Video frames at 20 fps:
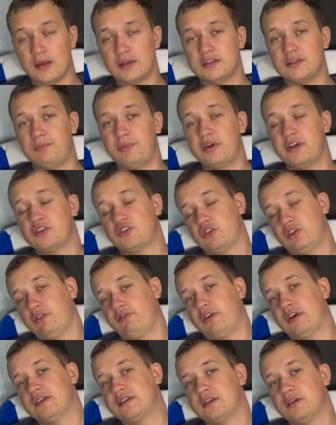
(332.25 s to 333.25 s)
Теперь же
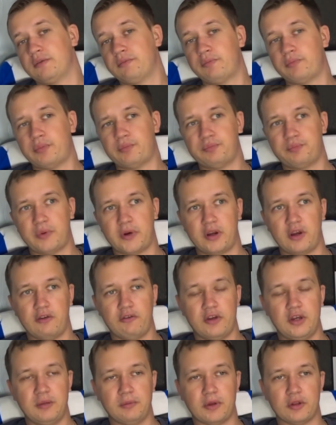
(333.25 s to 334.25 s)
давайте
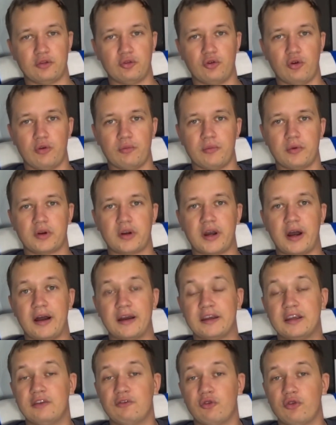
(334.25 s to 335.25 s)
поговорим о том,
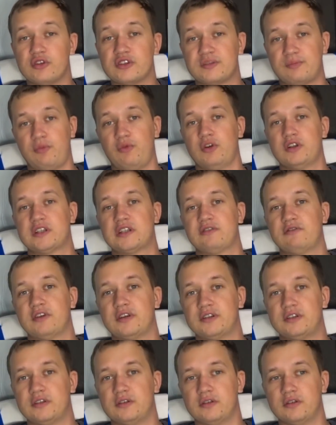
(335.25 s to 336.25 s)
как его
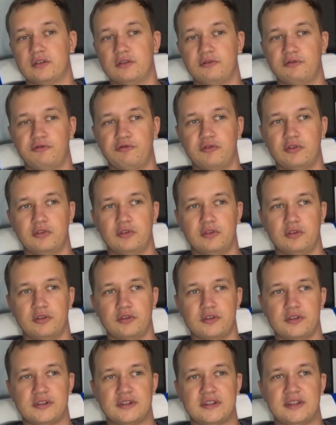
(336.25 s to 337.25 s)
использовать э,
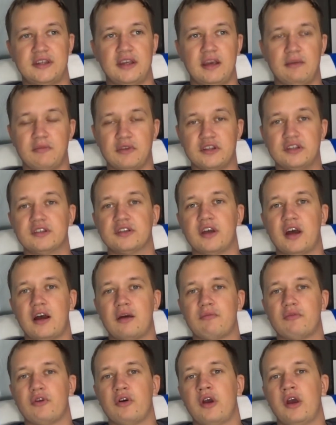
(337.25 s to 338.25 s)
в схеме
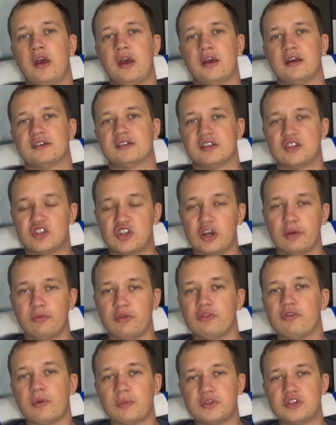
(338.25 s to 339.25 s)
Динамо, зачем
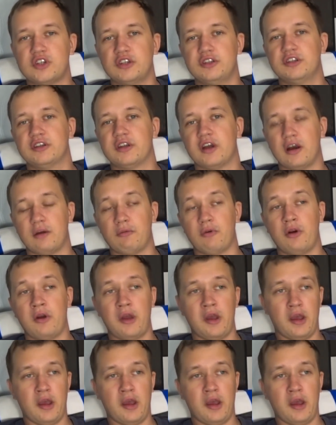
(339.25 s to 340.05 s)
он вообще Динамо.